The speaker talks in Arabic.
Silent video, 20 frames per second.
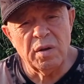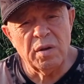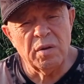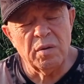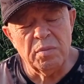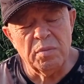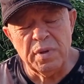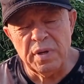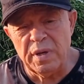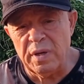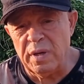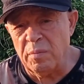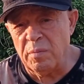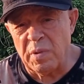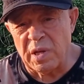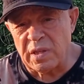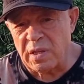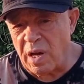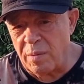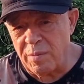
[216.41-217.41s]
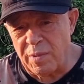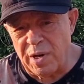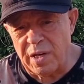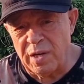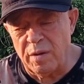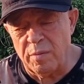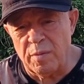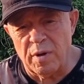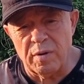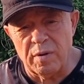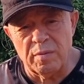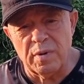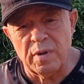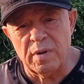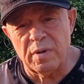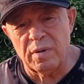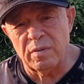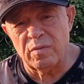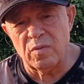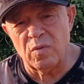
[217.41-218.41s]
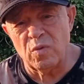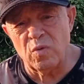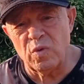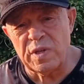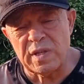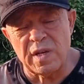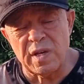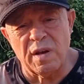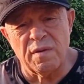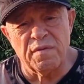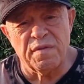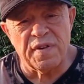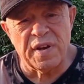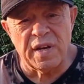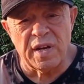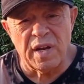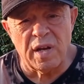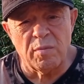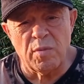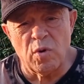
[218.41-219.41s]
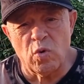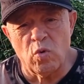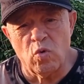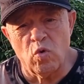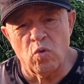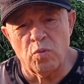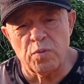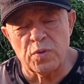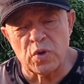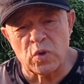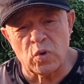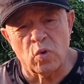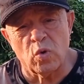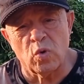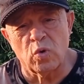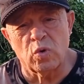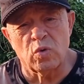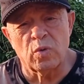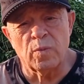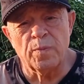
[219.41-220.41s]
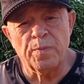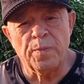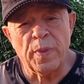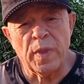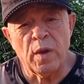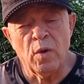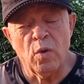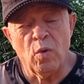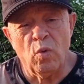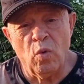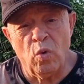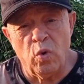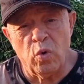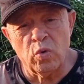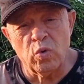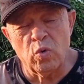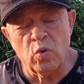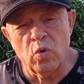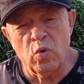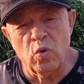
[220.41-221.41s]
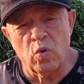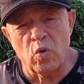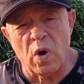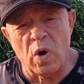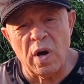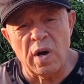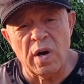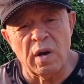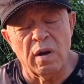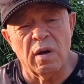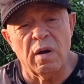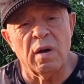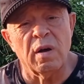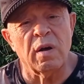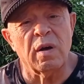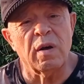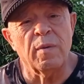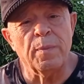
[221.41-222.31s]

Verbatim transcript: بمطعم علي بابا وسام فنان موهوب صوت وحضور واخلاق